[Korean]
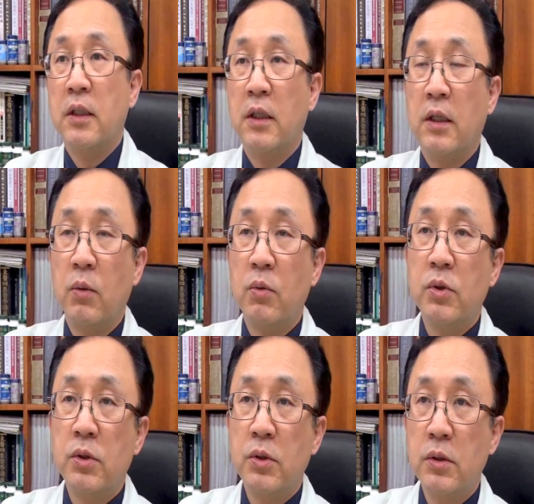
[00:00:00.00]

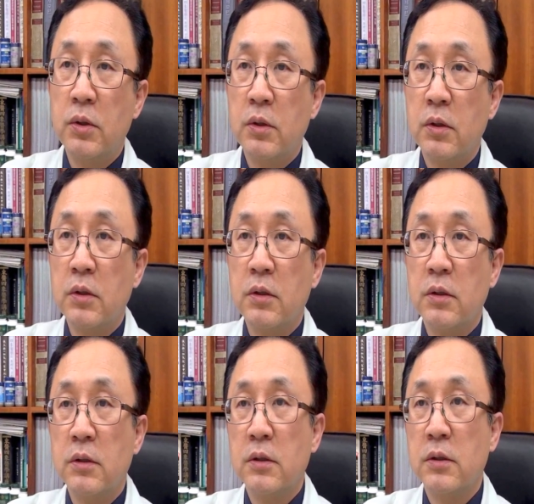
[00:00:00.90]
오늘은
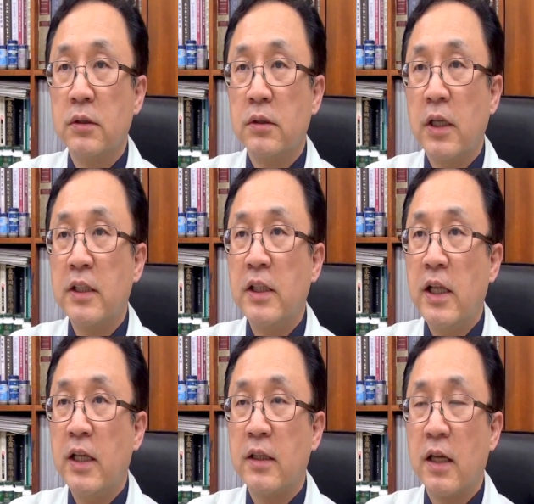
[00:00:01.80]
그
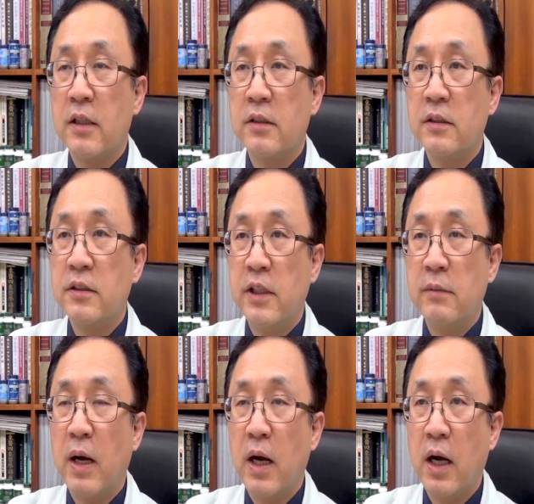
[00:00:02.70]
체질에 따른
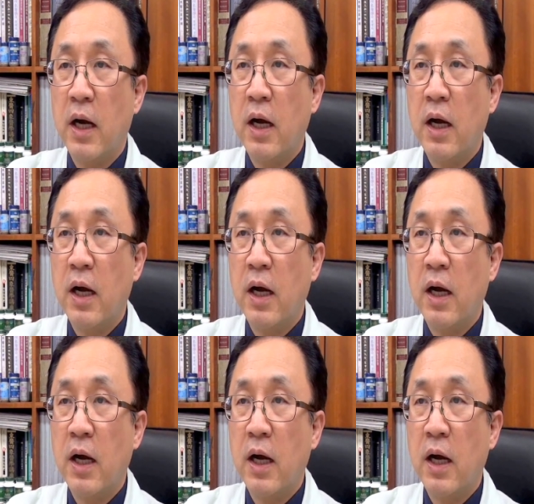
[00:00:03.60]
지방에